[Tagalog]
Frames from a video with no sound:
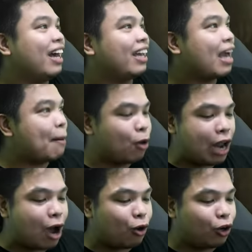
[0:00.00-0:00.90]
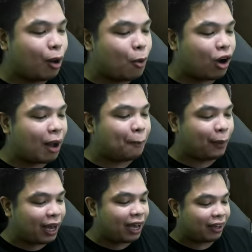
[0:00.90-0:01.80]
Langya mula ulo, mukhang
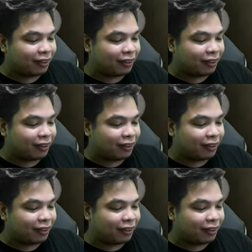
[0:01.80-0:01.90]
paa.